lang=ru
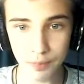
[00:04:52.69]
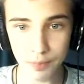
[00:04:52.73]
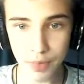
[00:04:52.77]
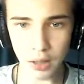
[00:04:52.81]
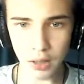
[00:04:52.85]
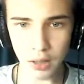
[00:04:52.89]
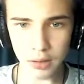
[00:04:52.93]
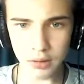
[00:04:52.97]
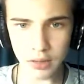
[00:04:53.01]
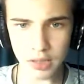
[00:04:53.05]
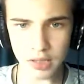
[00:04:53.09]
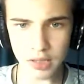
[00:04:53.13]

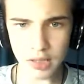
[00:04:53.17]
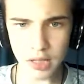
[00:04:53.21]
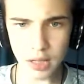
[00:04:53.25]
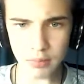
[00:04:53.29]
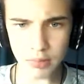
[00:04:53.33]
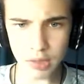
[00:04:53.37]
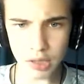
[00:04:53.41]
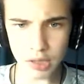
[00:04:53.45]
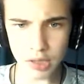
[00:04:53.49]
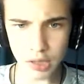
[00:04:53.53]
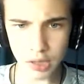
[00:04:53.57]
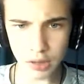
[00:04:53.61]
А,
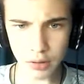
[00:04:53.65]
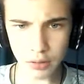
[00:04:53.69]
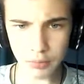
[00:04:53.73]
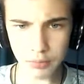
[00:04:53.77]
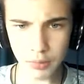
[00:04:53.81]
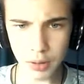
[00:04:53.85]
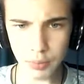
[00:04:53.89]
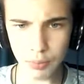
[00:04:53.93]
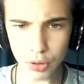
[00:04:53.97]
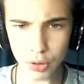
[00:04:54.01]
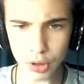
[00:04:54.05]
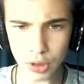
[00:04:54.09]
Т-70,
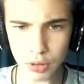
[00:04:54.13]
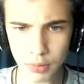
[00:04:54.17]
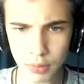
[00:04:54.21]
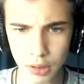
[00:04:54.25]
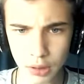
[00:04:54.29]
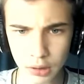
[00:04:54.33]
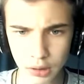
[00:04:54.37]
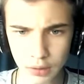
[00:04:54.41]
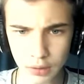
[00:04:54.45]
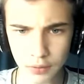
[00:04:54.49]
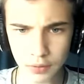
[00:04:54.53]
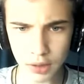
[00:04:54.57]
мы будем
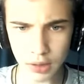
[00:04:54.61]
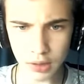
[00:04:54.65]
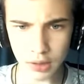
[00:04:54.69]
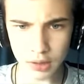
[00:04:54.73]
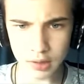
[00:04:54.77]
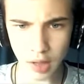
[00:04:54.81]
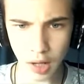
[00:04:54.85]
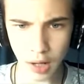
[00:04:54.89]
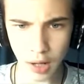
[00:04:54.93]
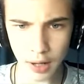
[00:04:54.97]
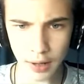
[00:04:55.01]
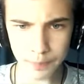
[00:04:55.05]
это
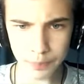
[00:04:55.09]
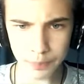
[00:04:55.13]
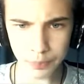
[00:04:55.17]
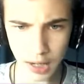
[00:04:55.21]
двигаться, а?